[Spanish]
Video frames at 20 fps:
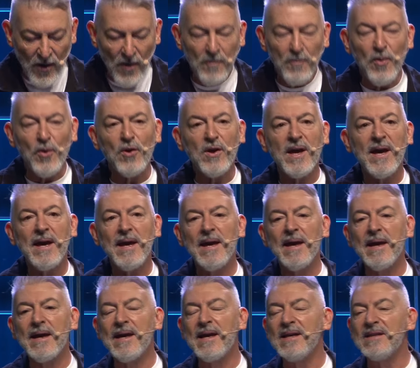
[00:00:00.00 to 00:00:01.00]
porque
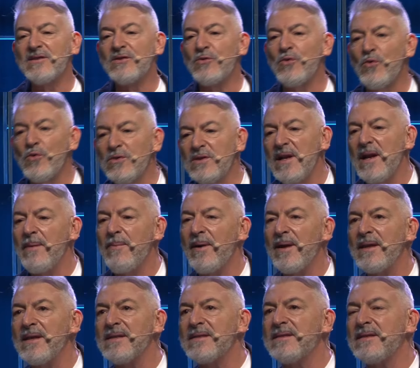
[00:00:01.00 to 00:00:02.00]
Jesús le va
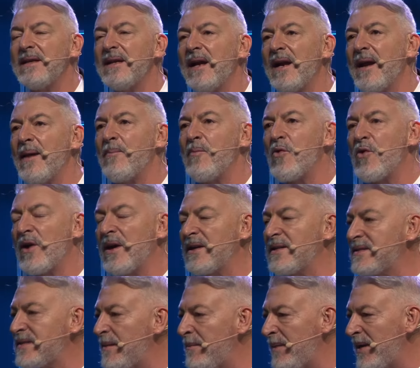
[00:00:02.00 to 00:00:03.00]
a decir a la mujer
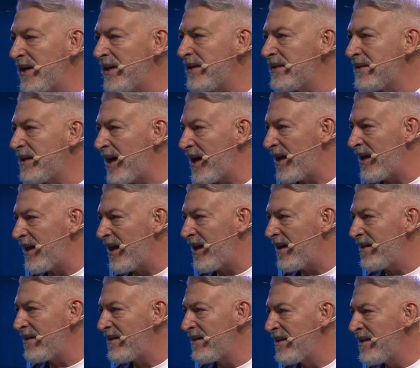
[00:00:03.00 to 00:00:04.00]

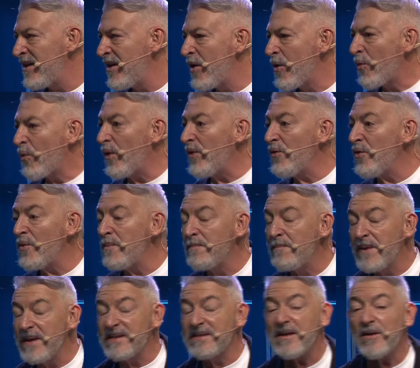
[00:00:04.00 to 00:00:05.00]
samaritana, cuando
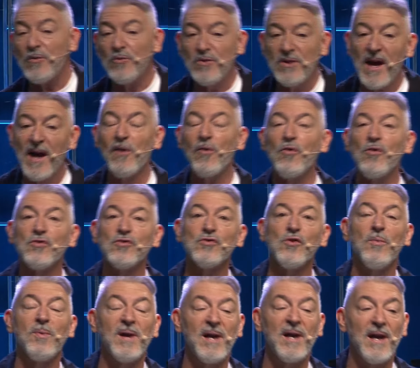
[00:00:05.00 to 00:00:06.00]
empiezan un diálogo
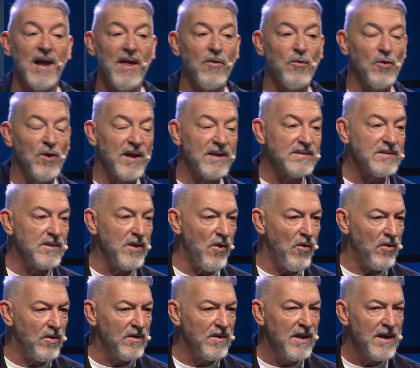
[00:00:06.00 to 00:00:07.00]
sobre la
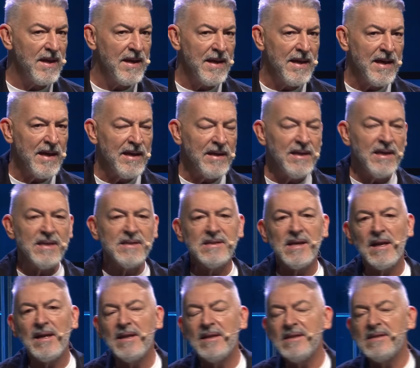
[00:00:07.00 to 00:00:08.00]
adoración, y
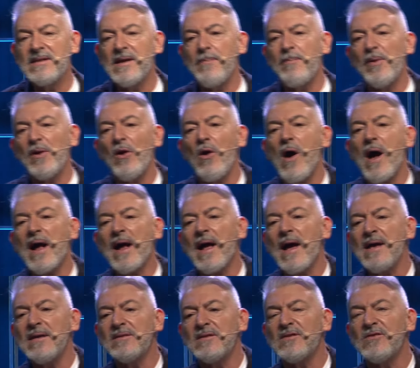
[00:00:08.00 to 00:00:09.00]
ella le dice, pero
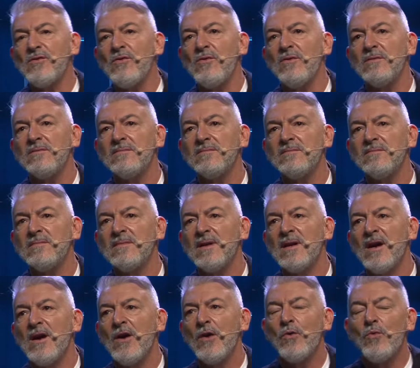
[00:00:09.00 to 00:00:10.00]
¿acaso
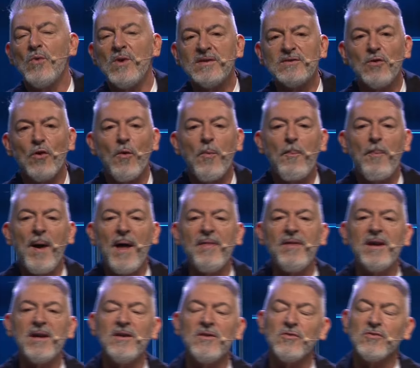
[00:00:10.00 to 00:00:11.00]
nuestros
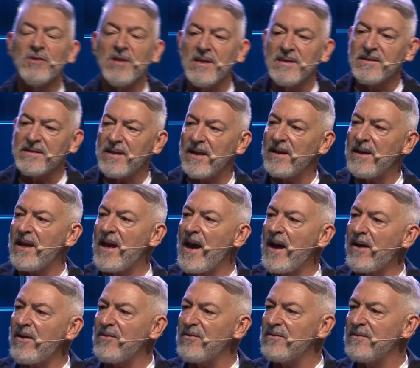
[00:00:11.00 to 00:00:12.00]
padres nos
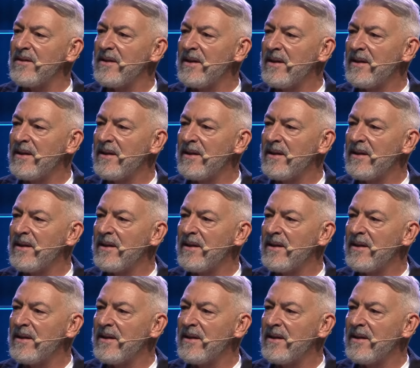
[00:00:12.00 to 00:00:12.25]
enseñaron